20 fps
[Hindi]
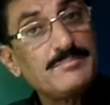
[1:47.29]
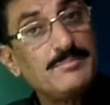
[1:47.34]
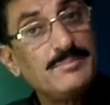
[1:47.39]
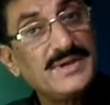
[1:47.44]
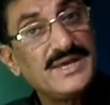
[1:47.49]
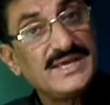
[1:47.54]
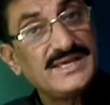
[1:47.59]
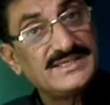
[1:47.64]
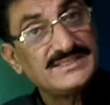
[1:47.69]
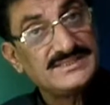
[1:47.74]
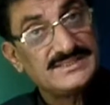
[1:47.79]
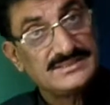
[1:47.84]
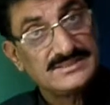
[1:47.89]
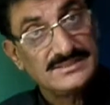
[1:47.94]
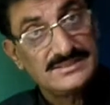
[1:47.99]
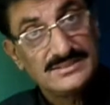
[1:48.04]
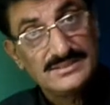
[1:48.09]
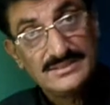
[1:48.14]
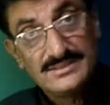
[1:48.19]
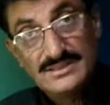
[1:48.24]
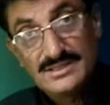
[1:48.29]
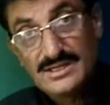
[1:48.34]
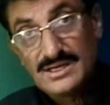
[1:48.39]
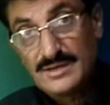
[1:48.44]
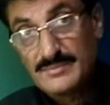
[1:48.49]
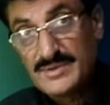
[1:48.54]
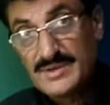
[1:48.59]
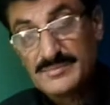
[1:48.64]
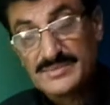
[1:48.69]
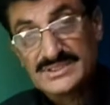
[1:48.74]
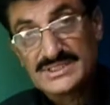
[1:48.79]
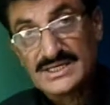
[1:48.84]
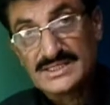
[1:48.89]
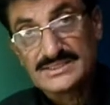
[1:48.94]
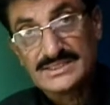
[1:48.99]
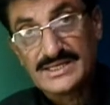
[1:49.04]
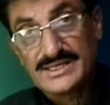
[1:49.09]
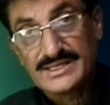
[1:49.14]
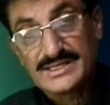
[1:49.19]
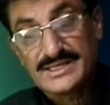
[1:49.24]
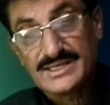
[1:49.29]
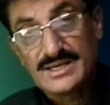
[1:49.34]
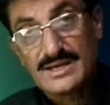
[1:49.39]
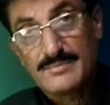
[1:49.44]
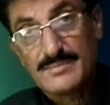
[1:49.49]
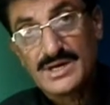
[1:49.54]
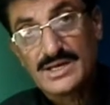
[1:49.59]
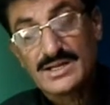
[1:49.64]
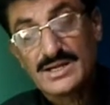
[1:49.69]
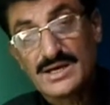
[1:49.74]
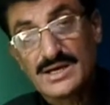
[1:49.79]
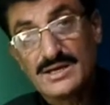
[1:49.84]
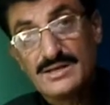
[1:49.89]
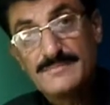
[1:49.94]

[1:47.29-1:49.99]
बेस हमें बताता है कि हमारा